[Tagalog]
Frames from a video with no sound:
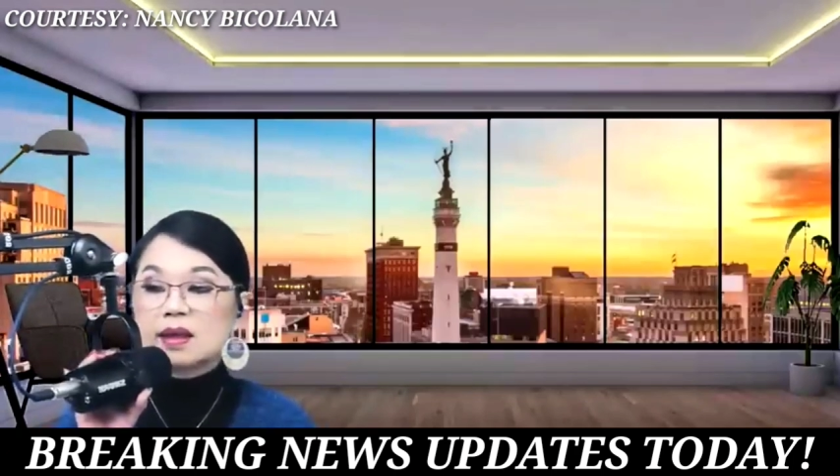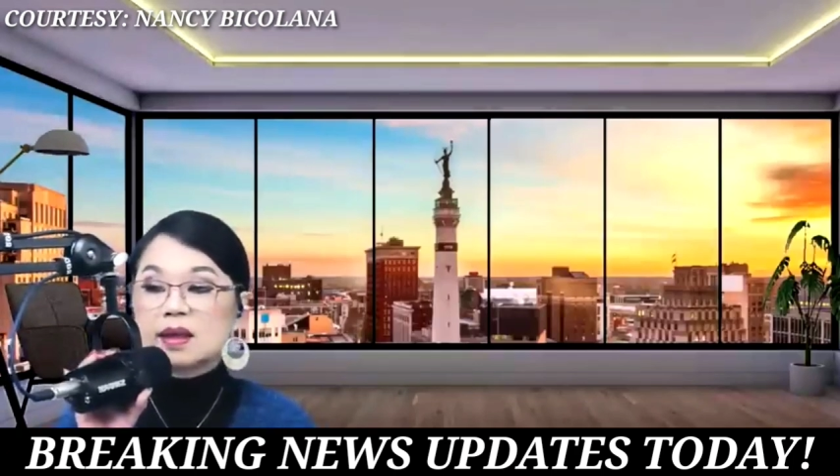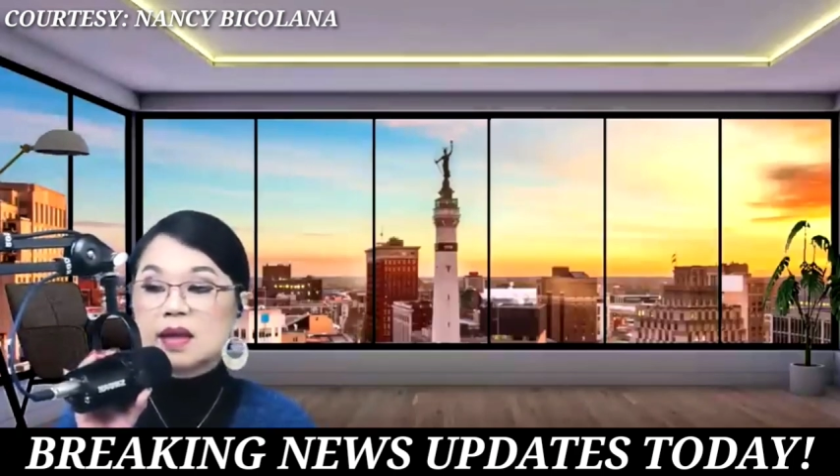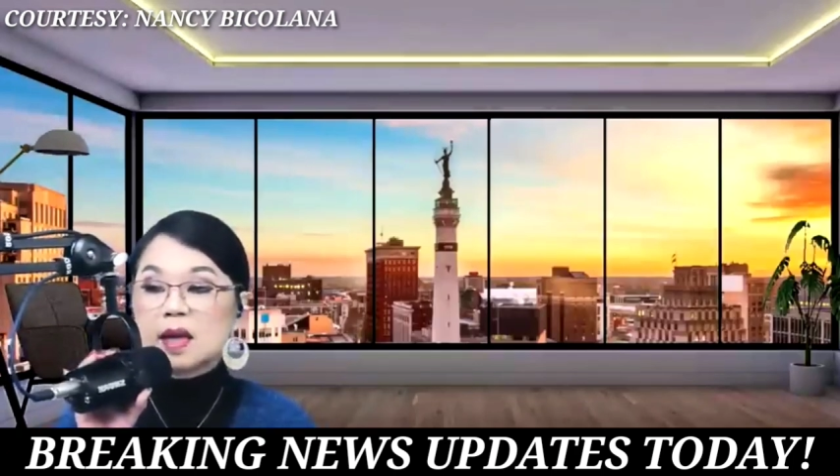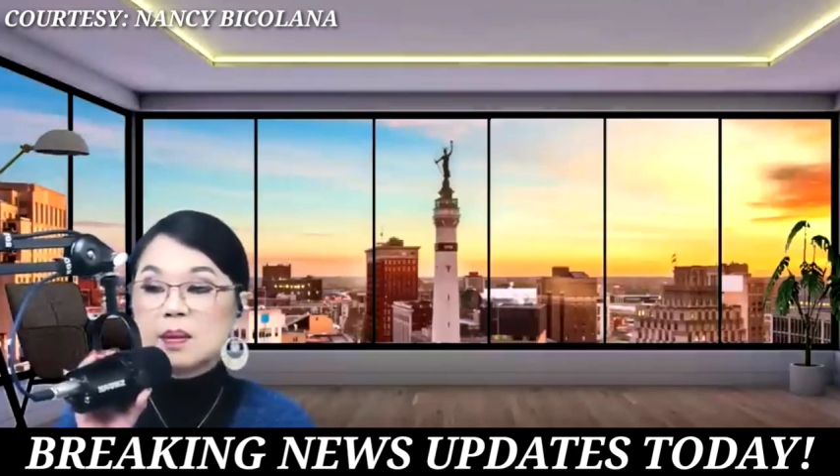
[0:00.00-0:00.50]

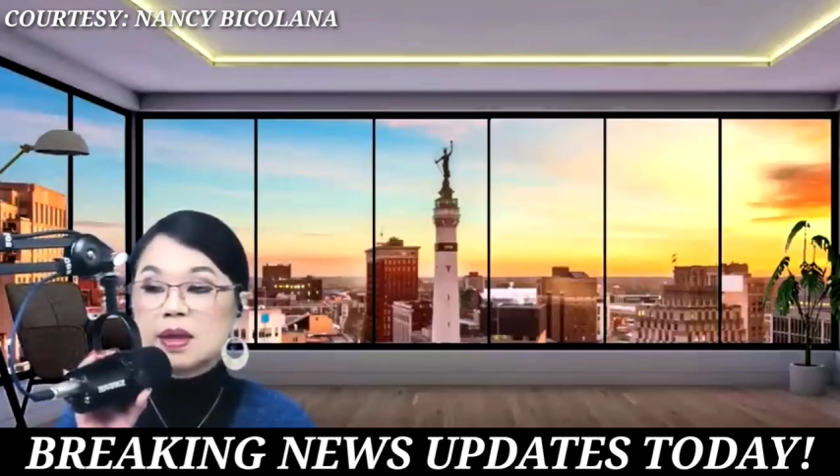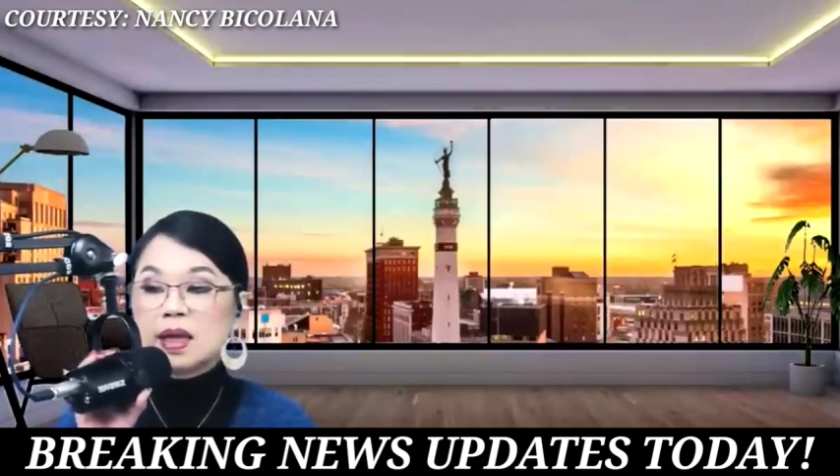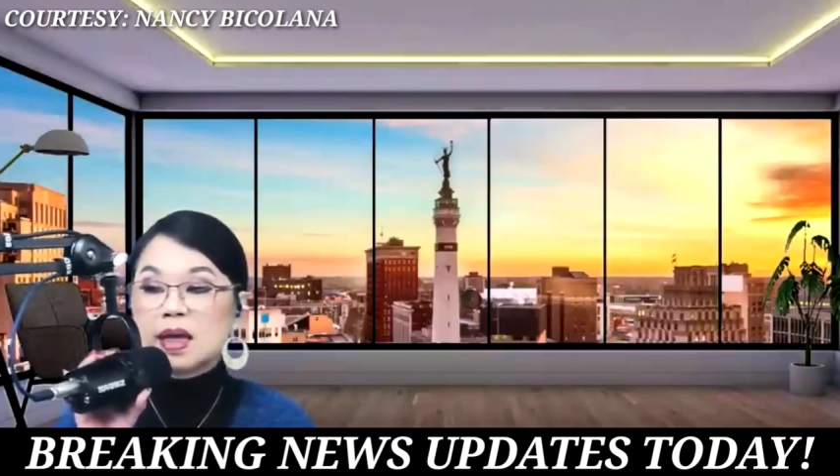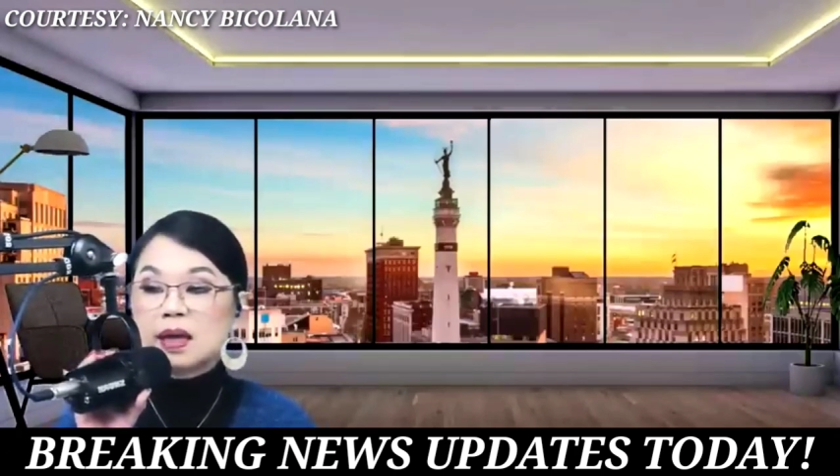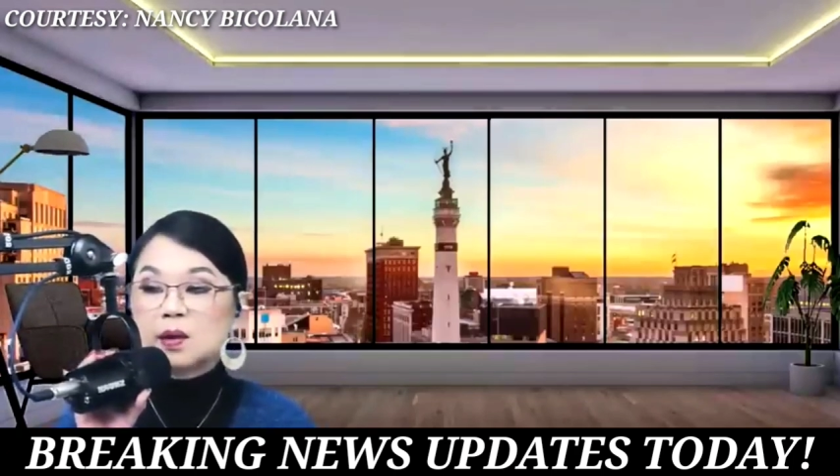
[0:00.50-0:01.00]
Sinabi
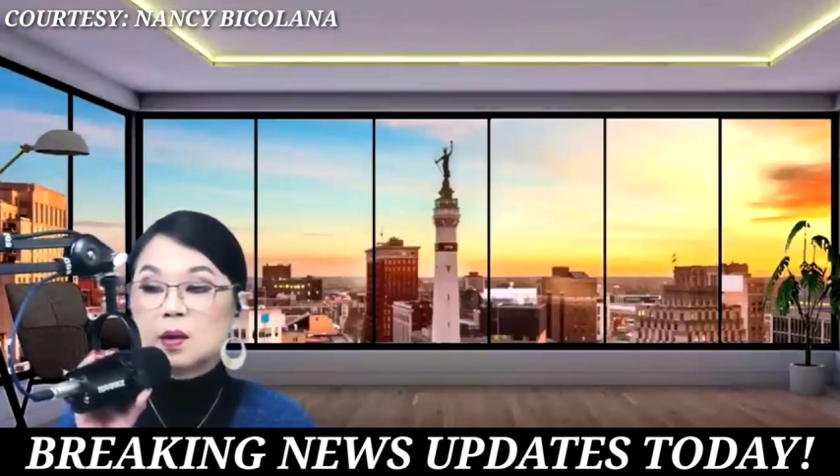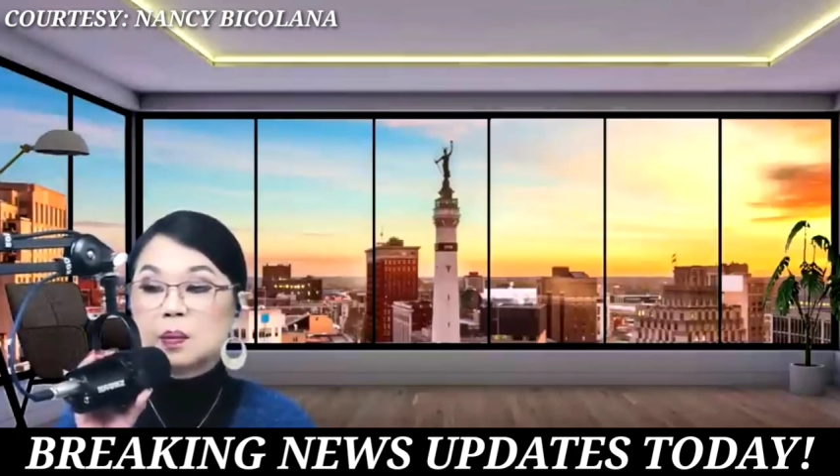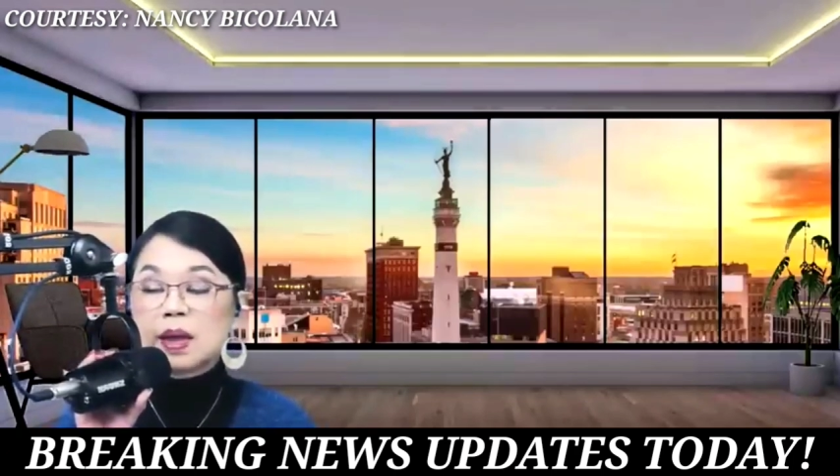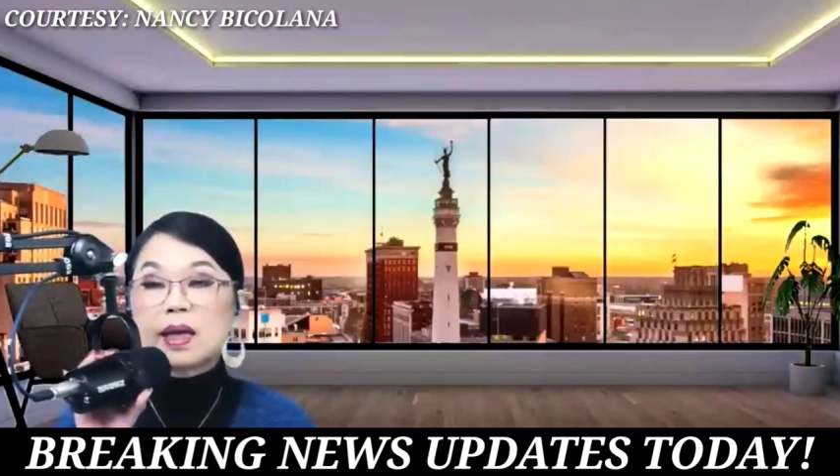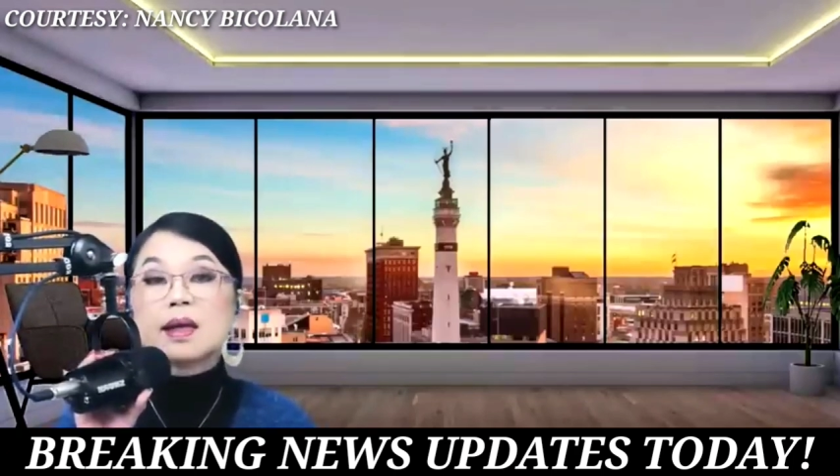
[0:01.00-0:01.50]
niya noon
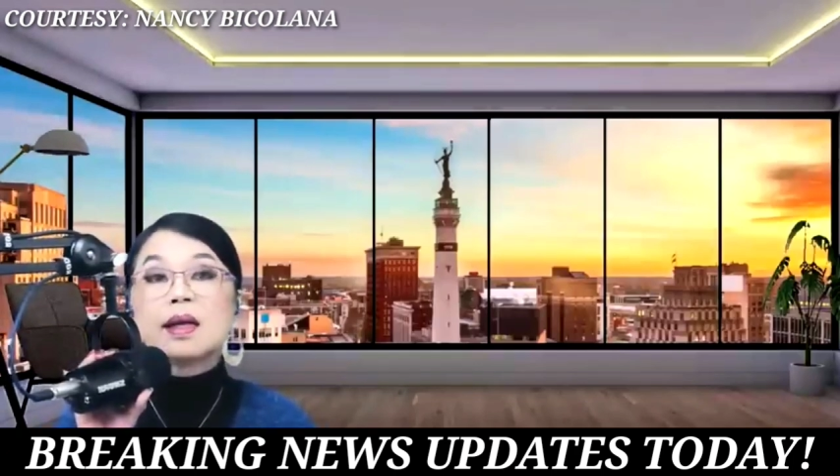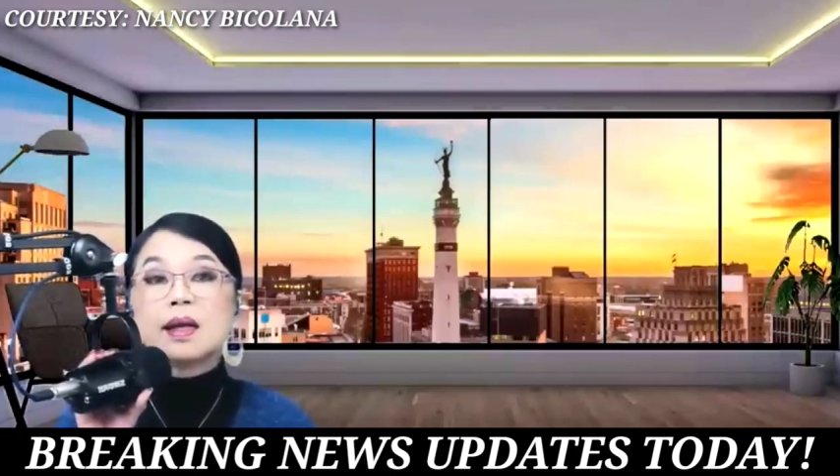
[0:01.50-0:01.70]
pa yan,